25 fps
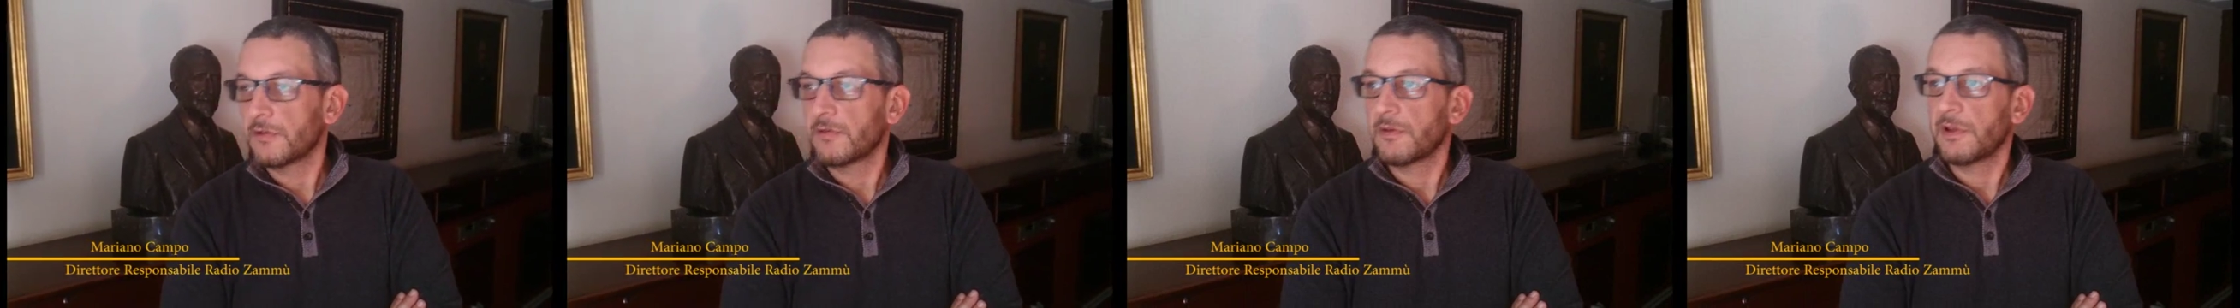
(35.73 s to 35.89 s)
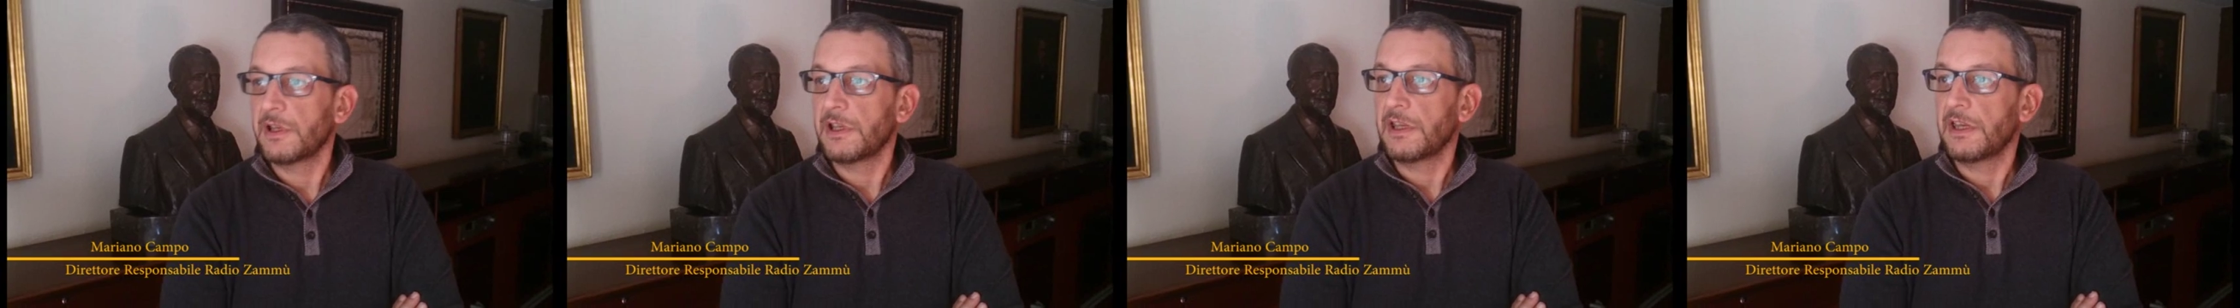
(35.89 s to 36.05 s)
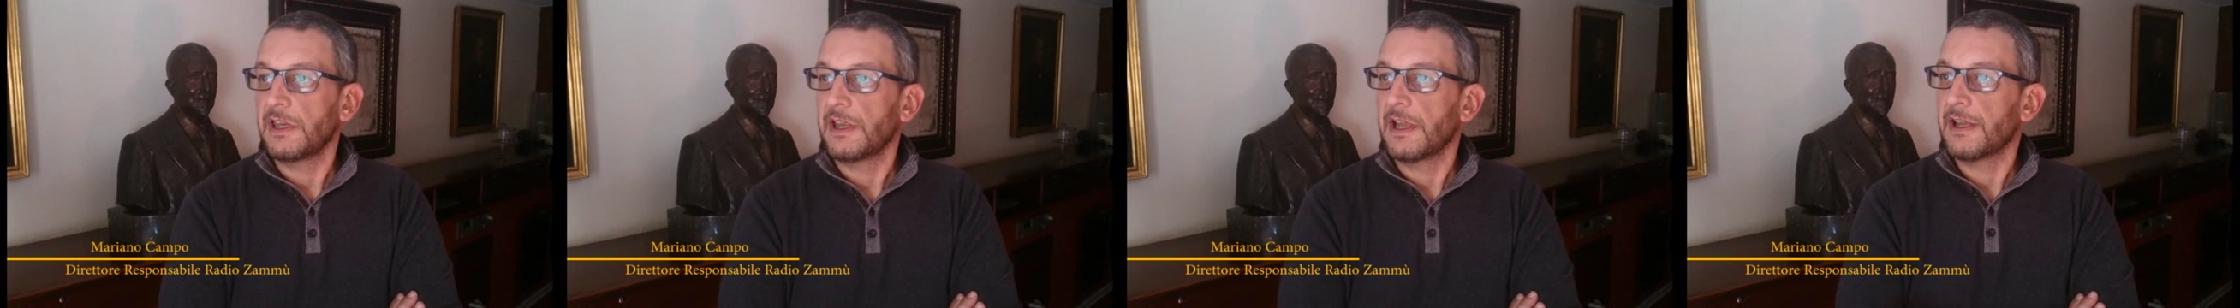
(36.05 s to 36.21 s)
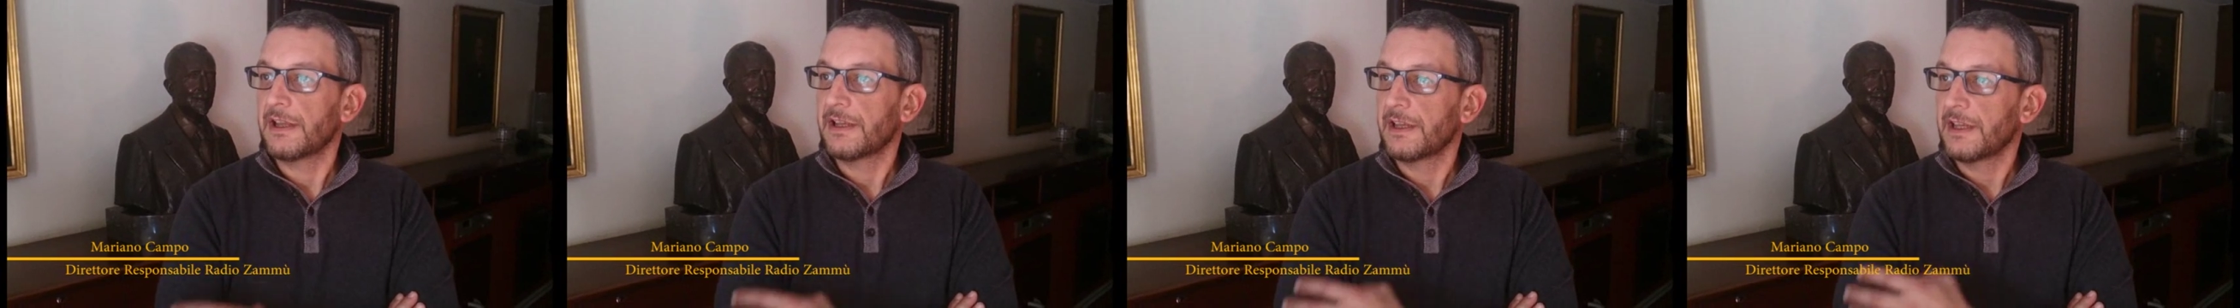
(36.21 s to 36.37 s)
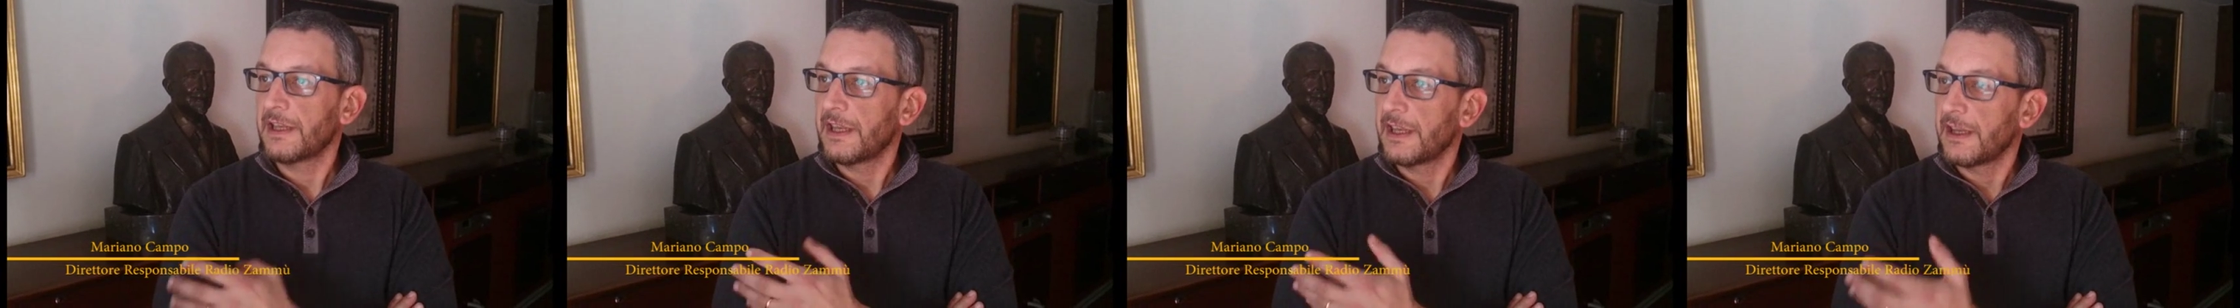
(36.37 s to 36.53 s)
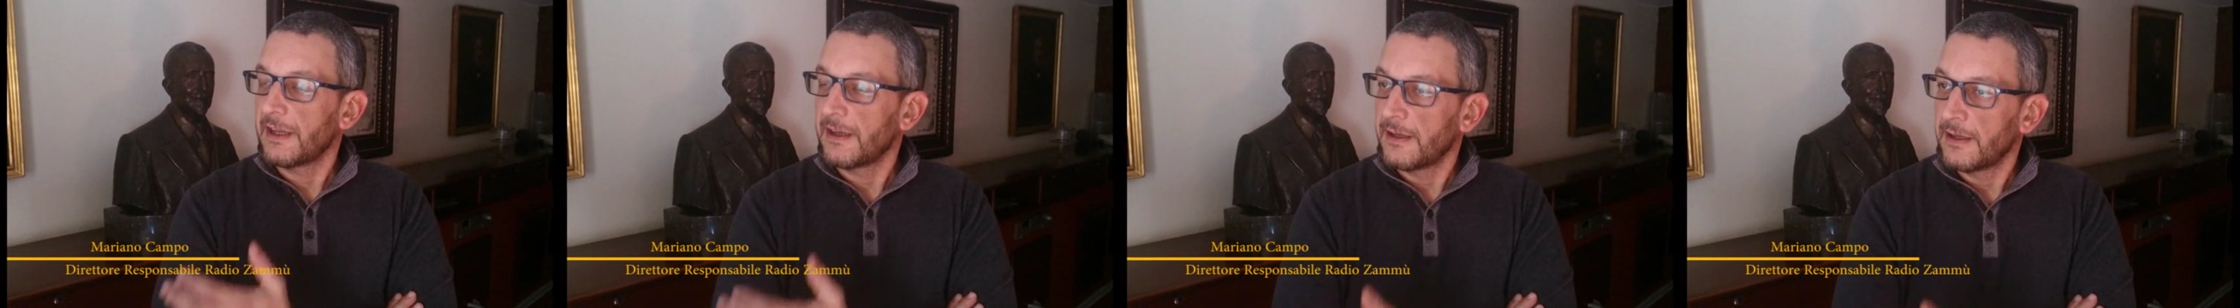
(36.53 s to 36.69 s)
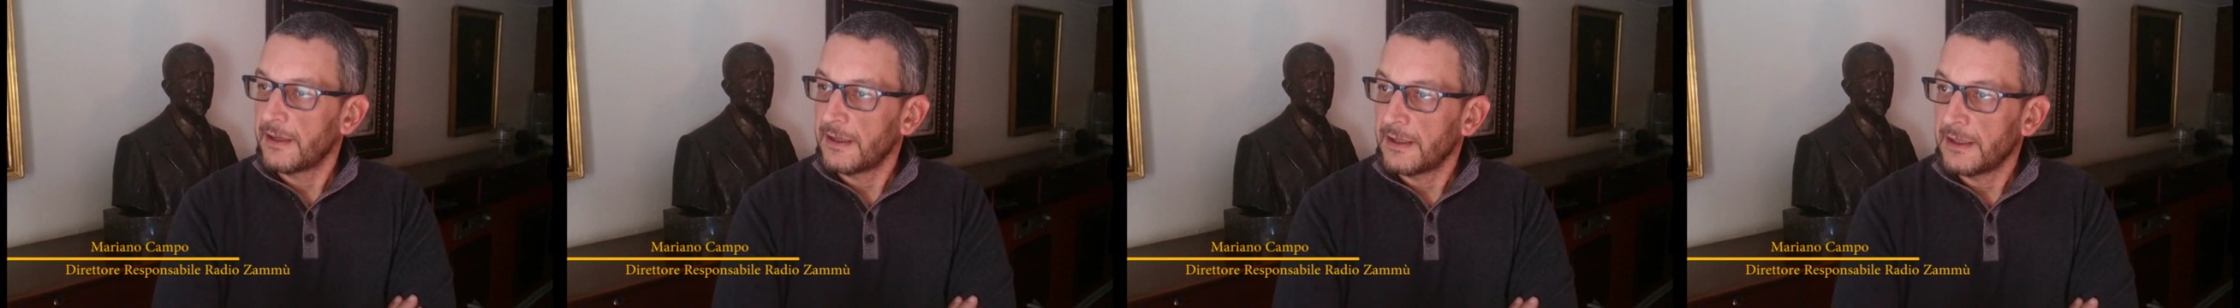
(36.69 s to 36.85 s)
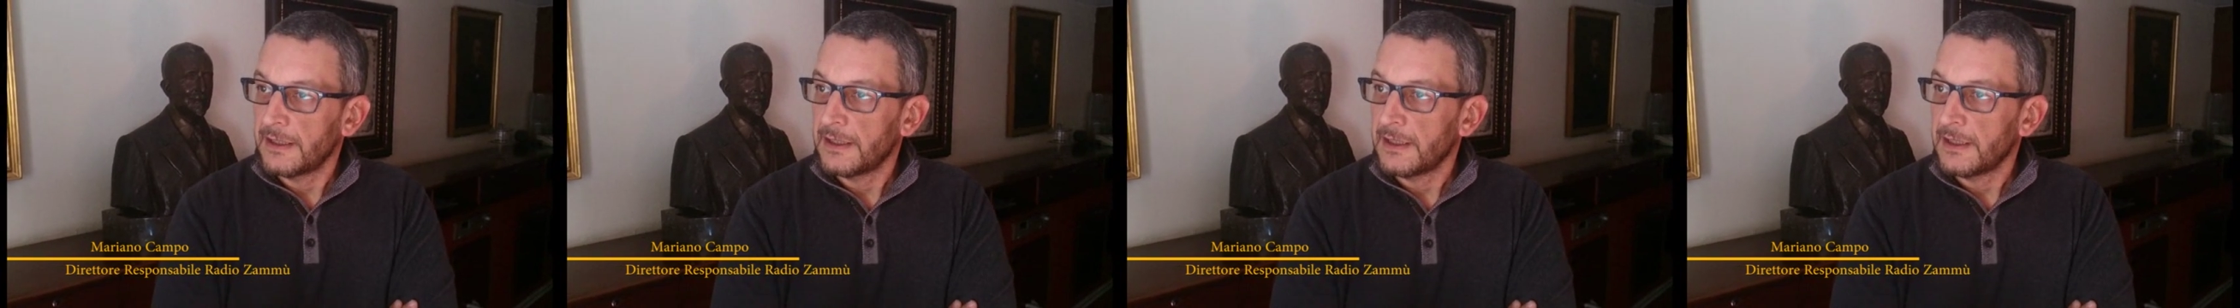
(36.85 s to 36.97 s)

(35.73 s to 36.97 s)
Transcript: quindi anche